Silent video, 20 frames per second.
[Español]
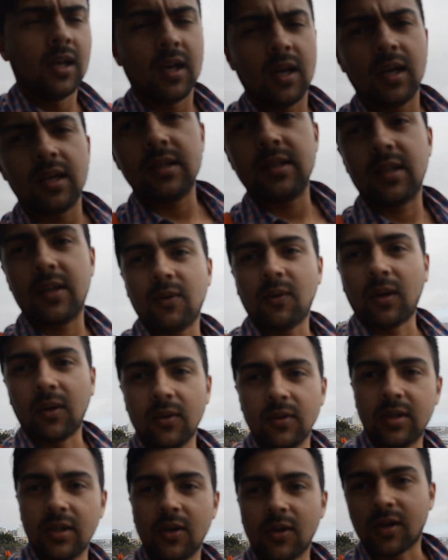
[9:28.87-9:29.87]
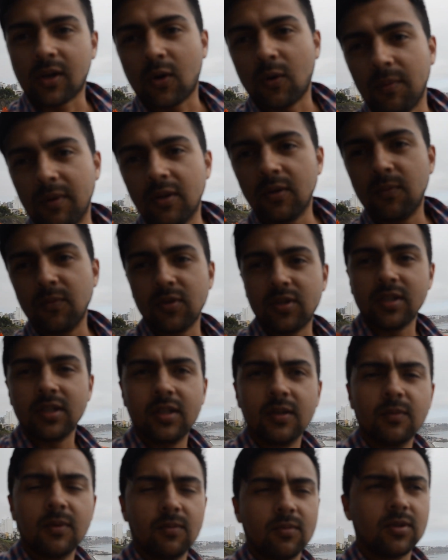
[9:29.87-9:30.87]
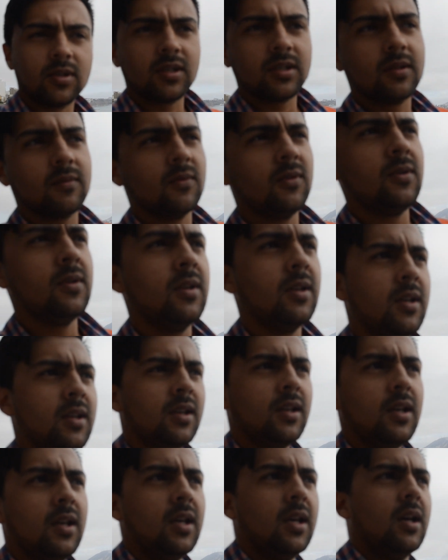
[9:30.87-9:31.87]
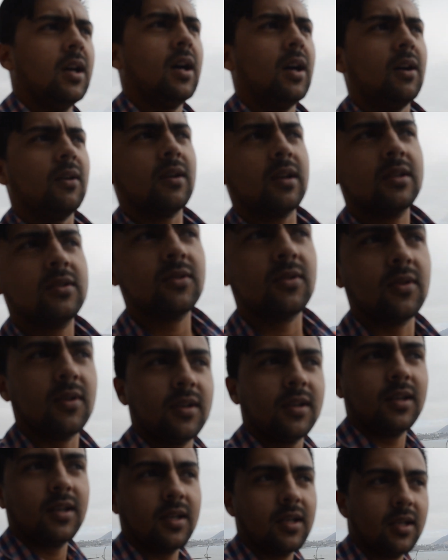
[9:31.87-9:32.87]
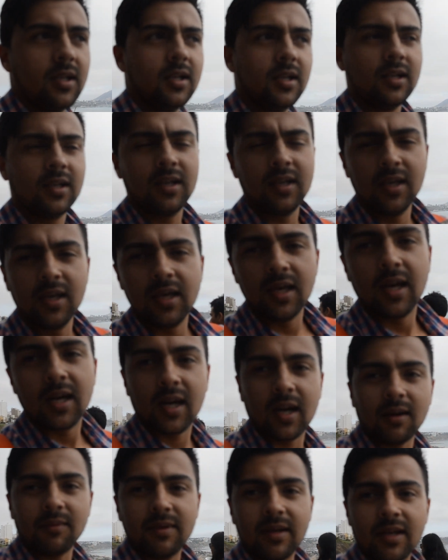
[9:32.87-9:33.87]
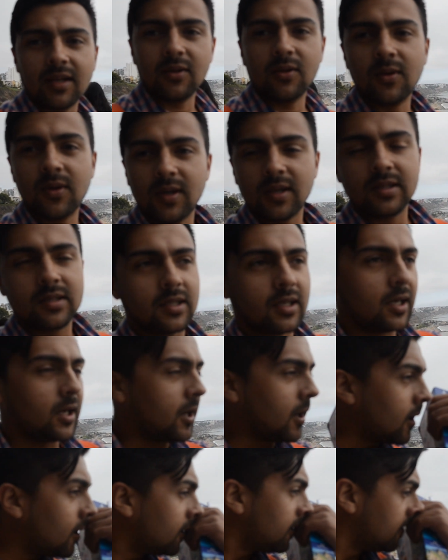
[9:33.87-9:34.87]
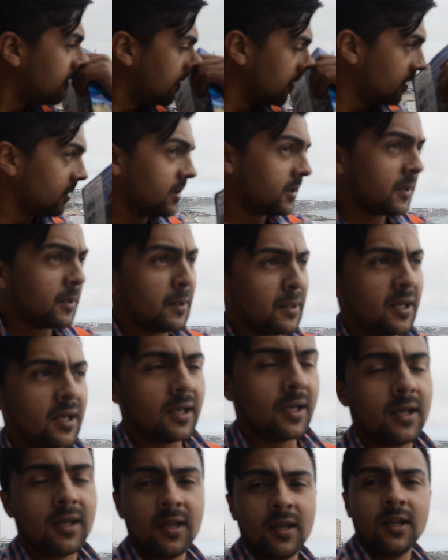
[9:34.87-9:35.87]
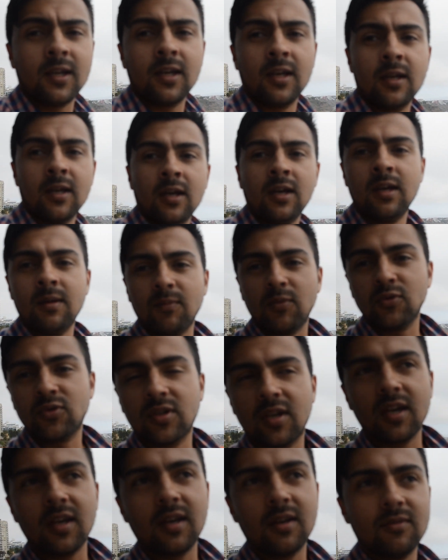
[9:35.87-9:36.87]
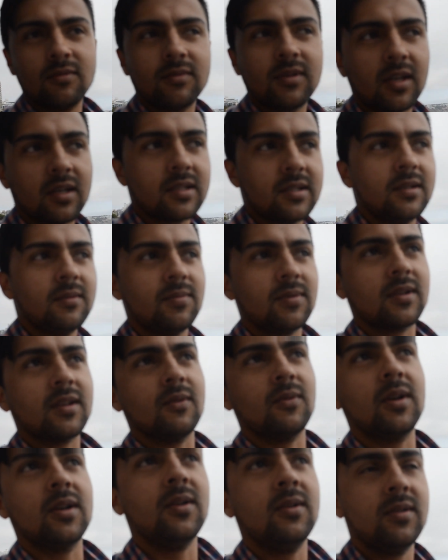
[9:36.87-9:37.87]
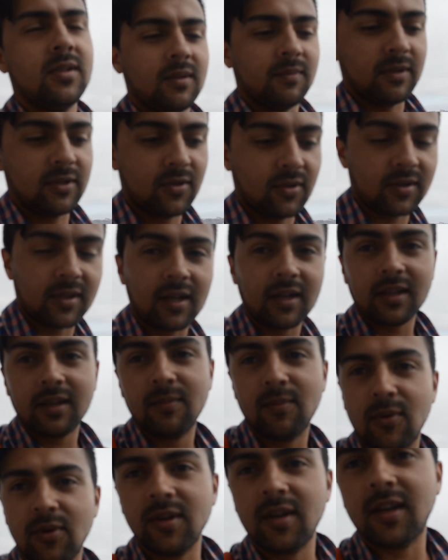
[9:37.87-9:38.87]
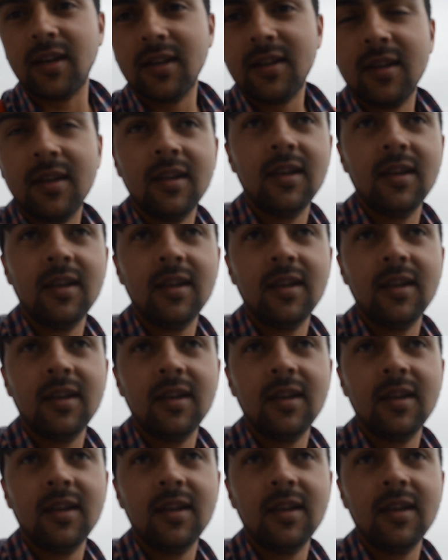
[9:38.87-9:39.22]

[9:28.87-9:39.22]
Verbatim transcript: Así que bueno, se lo recomiendo muchísimo, muchísimo. Ahora estoy caminando hacia eh, en búsqueda de un taxi porque bueno, se me hizo tarde y voy a ir.